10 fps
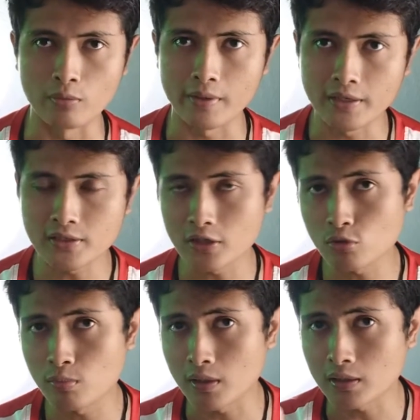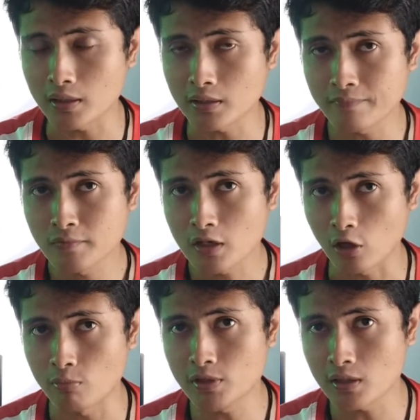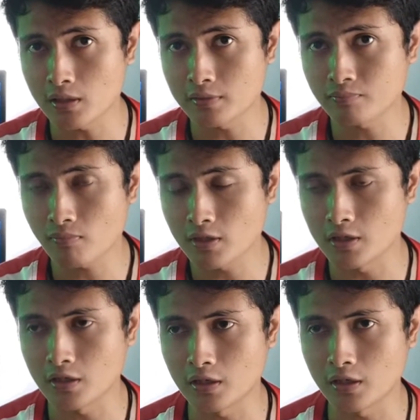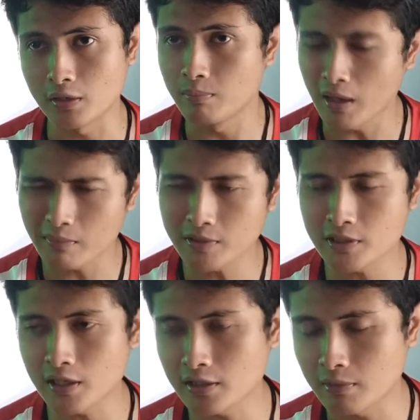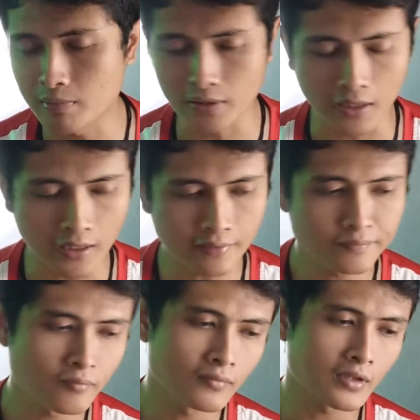Kemarin saya coba tanya, kalau misalkan uh, imbang, menyerang, dan bertahan,